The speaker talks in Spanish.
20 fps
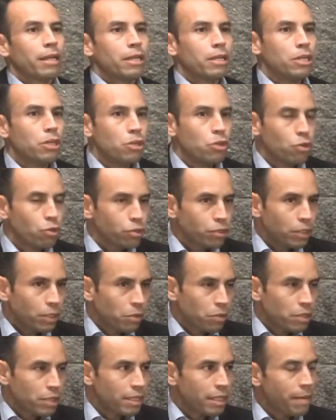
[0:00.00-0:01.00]
No se
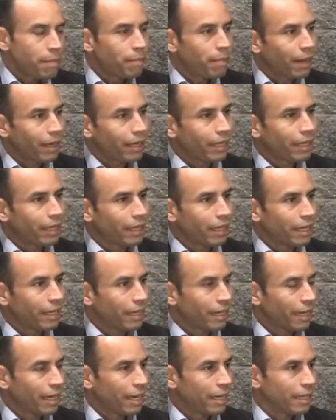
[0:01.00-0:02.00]
contempla que en
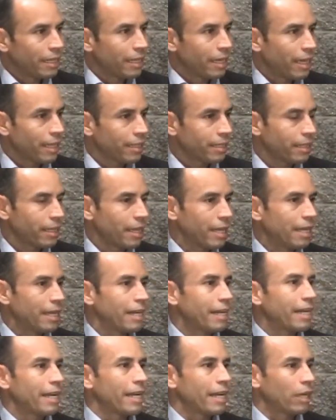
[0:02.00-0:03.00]
realidad el
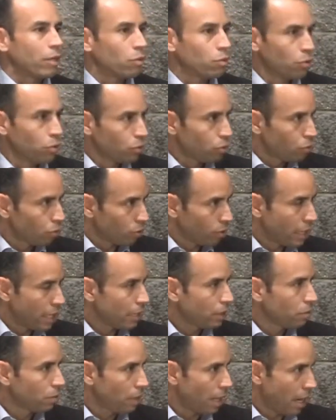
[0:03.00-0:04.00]
recurso
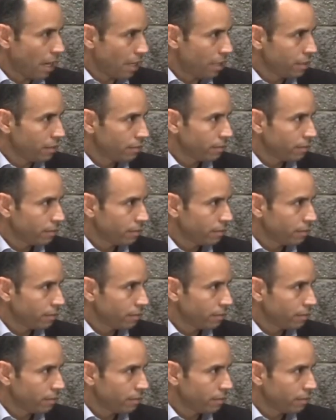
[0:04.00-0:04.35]
natural